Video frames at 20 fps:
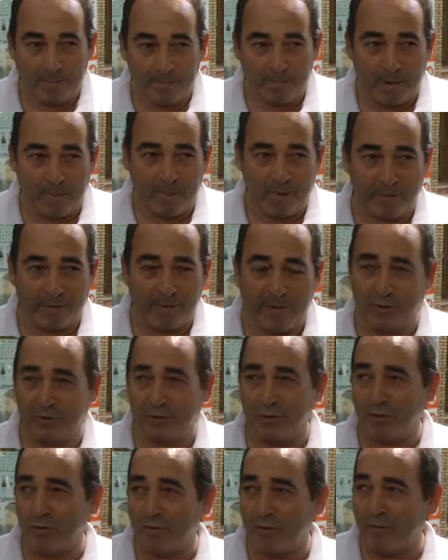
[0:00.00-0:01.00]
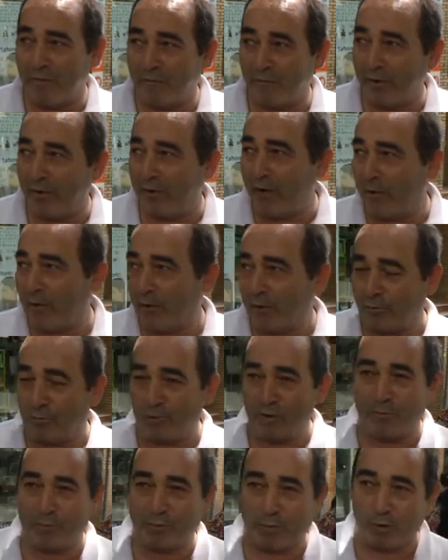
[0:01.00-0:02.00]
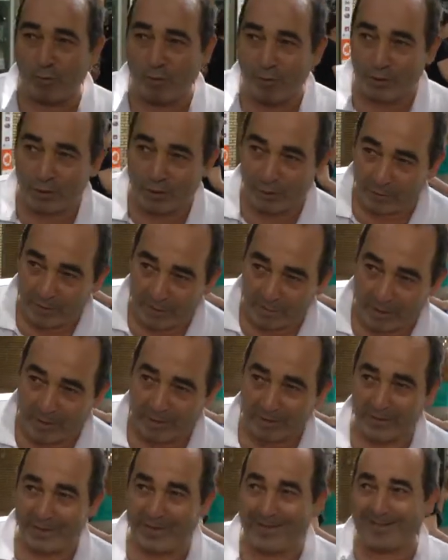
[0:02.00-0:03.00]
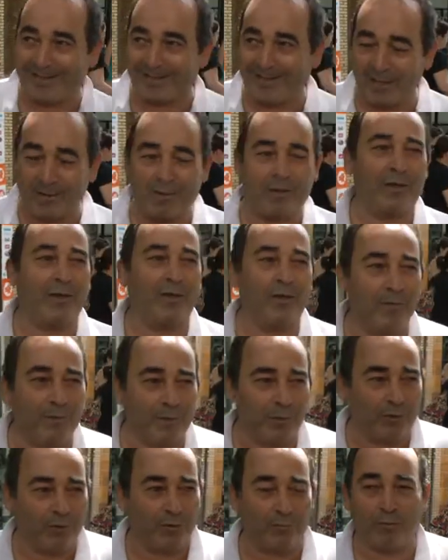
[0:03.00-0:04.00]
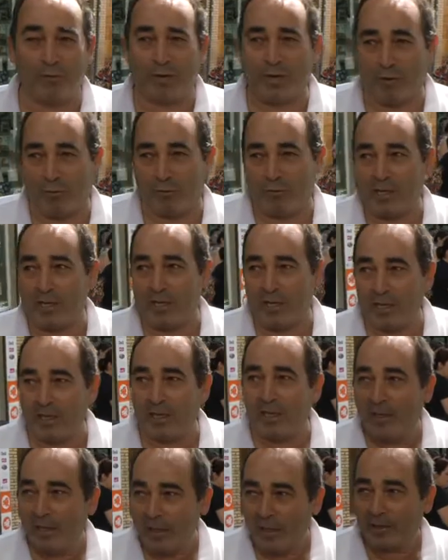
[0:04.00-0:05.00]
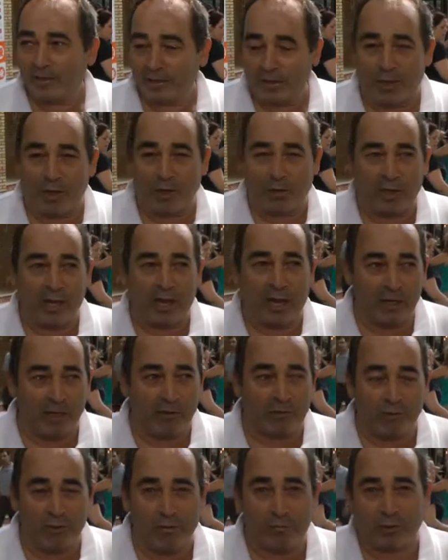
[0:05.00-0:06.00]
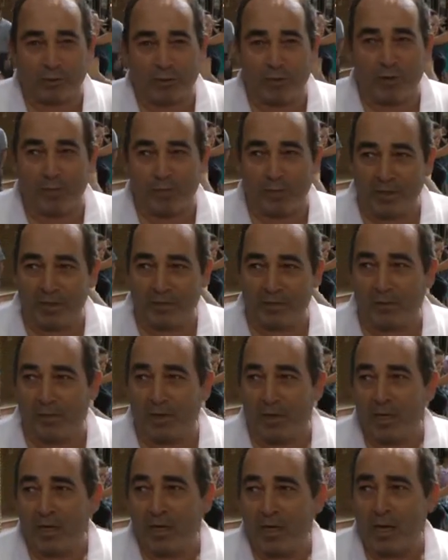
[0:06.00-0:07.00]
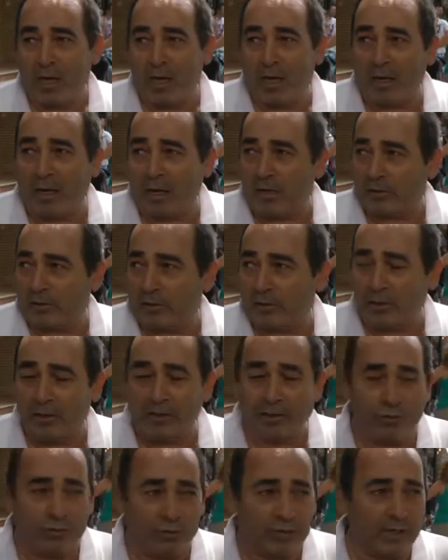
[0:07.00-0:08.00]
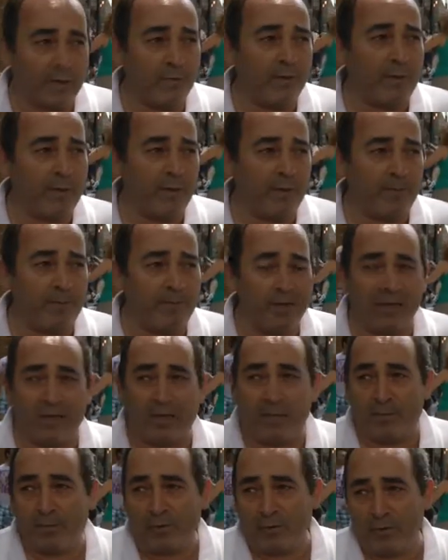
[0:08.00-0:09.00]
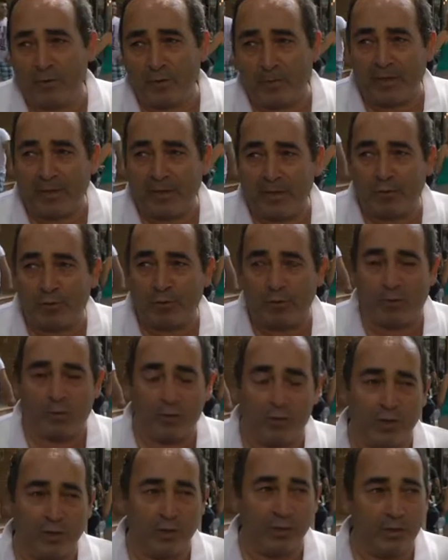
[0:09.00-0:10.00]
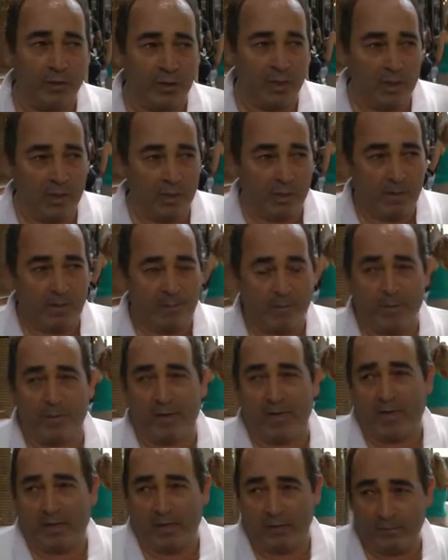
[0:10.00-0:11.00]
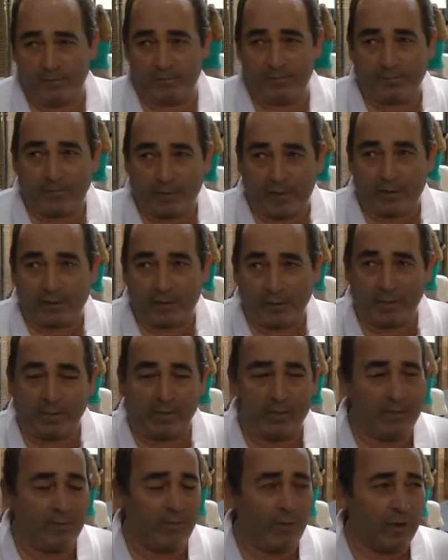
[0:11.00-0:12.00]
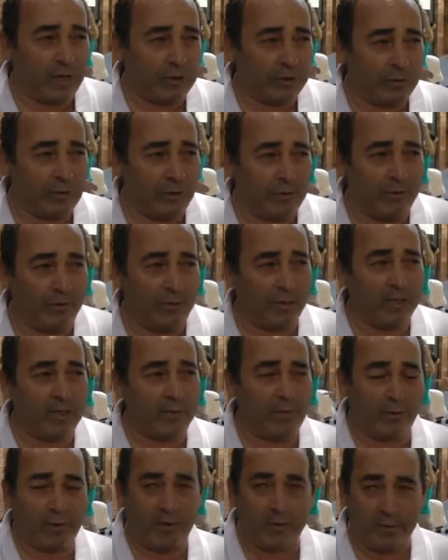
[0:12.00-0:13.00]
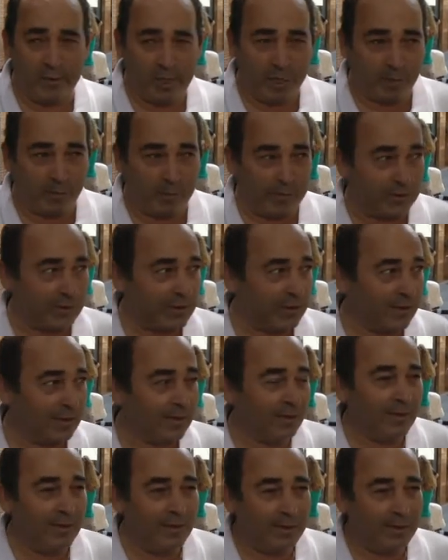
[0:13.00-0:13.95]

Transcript: Vamos a ver, yo como aficionado del Club Deportivo Benito, encima directivo del Dominito, pues creo que quiero que gane el Club Deportivo Benito. Ahora, si conseguimos también un empate, pues, no perder todo es bueno. Pues, hombre, comprendemos la situación que estamos, que el villanovense